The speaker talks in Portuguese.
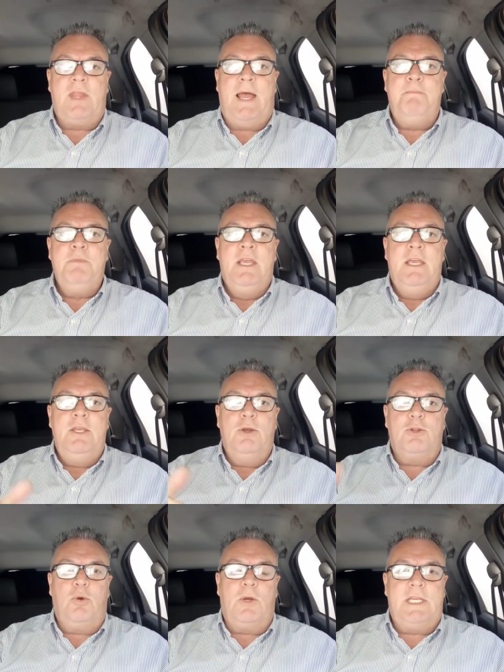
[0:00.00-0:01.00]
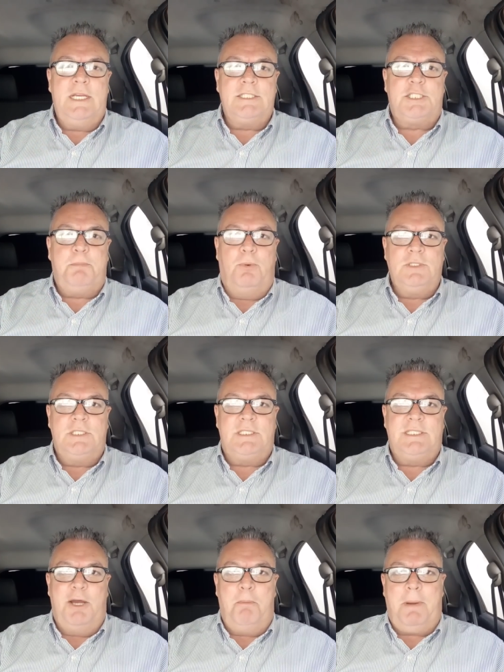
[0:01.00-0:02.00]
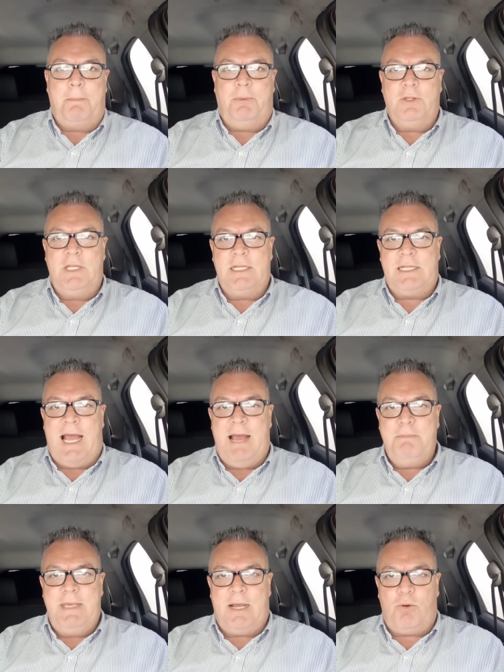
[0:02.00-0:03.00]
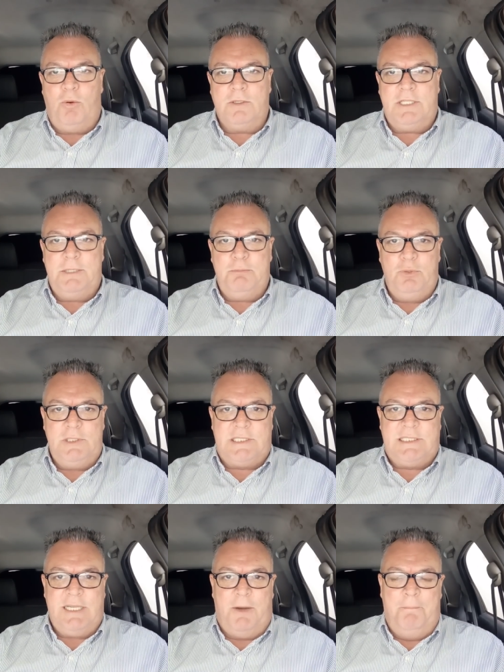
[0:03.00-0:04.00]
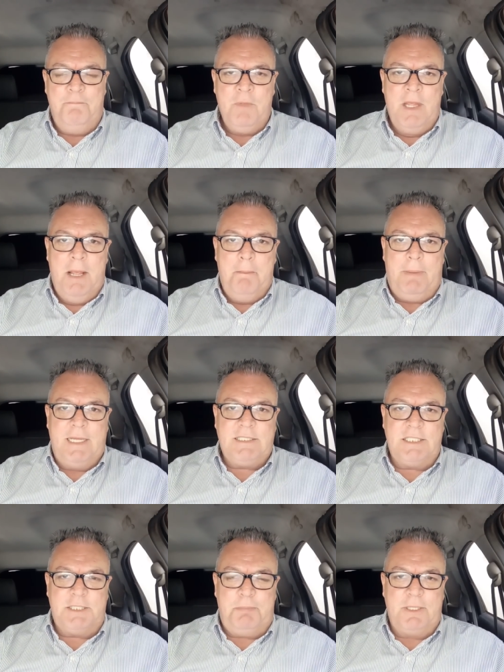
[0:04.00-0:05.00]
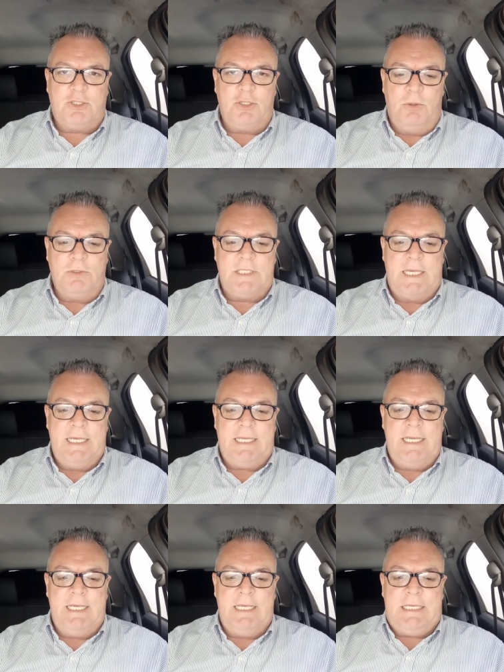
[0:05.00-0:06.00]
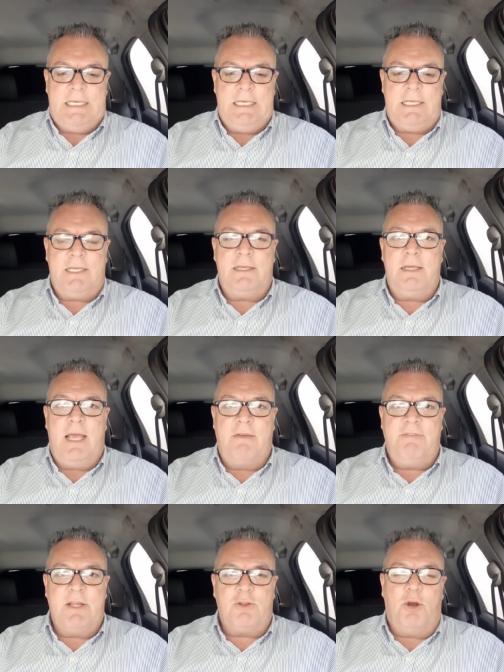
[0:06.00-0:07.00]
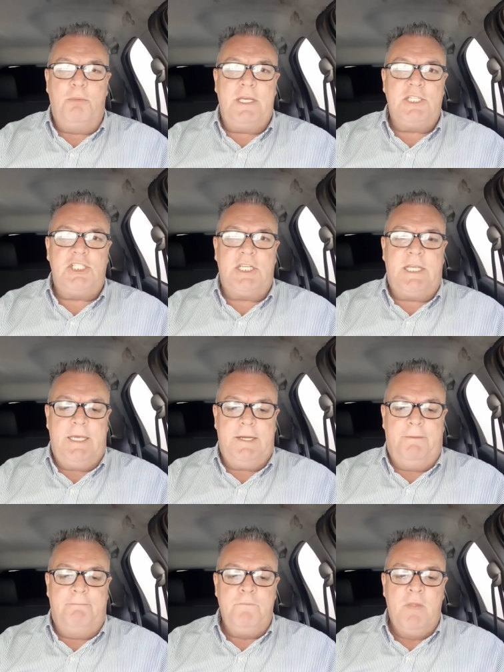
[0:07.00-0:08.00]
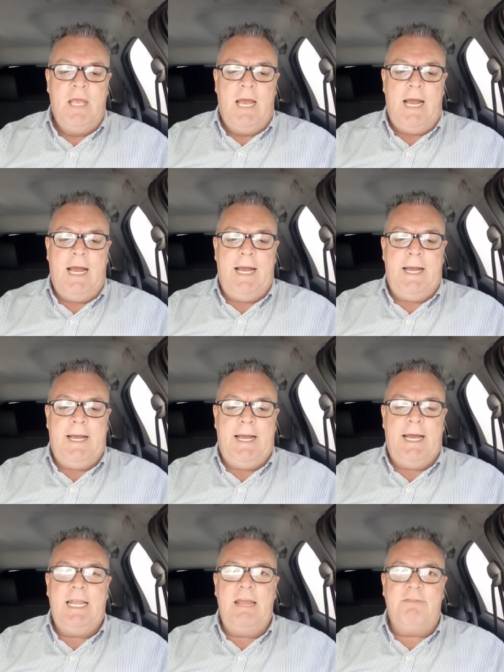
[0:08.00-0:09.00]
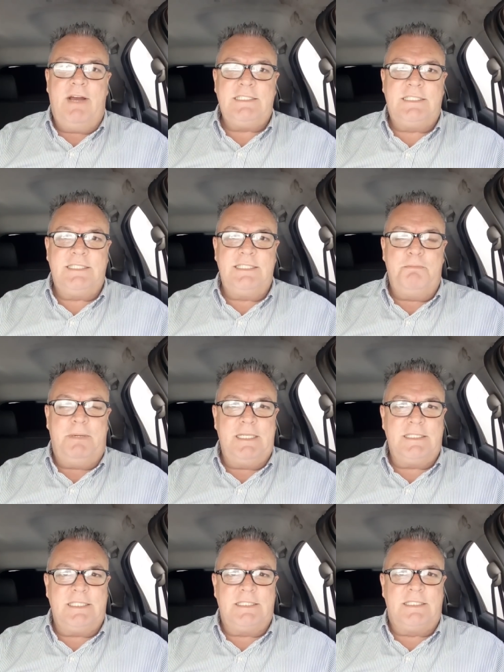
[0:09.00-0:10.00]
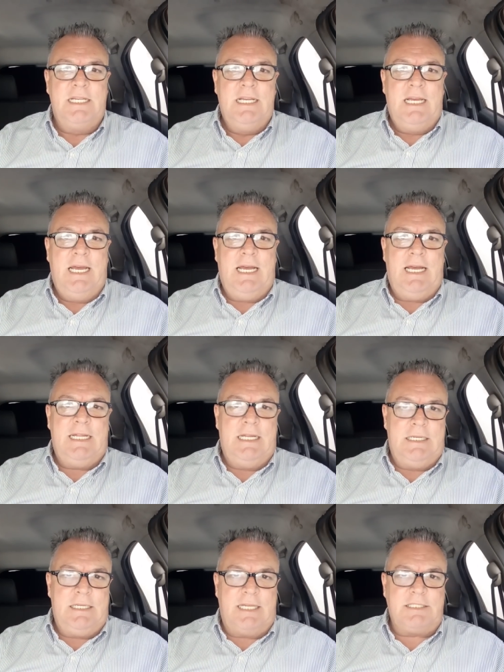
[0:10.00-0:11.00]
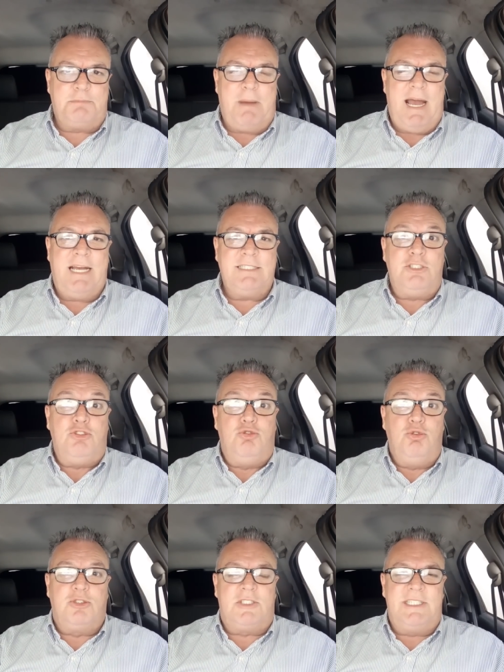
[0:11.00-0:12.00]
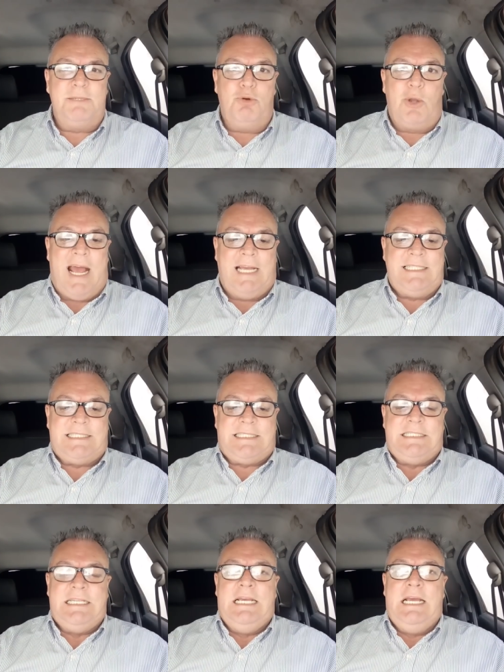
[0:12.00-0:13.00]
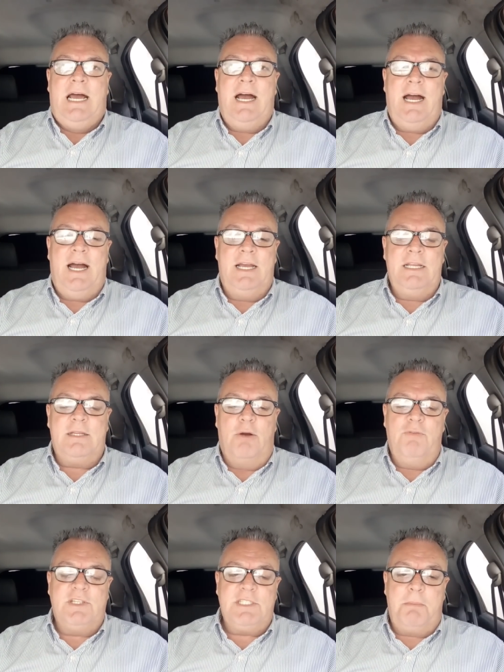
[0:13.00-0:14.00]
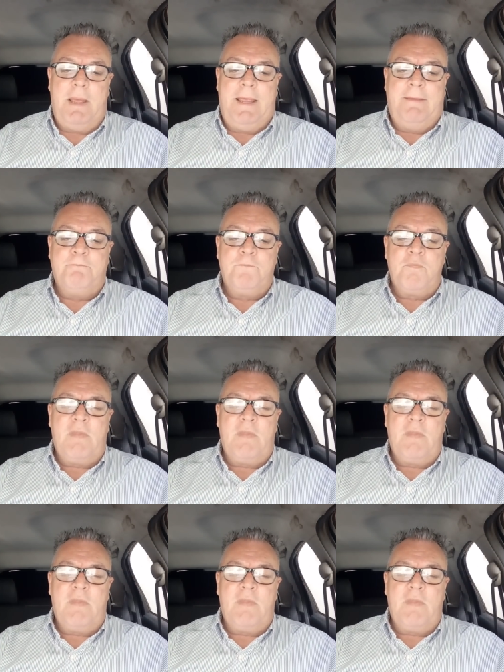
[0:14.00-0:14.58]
tá? E eu estou aqui à disposição para poder dar a minha contribuição para essas pessoas aí que, que, que eventualmente queiram a, a, levar essas empresas a, a nas barras dos tribunais. Ah, então veja bem,